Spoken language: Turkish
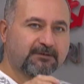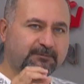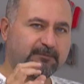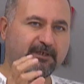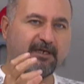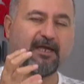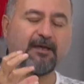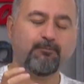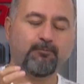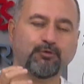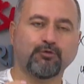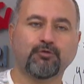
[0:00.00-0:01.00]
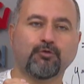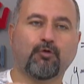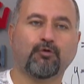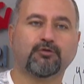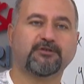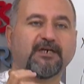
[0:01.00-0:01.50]
Şimdi en büyük
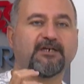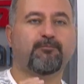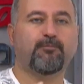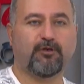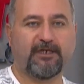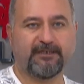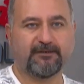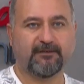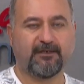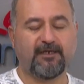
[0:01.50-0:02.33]
ortak bölen,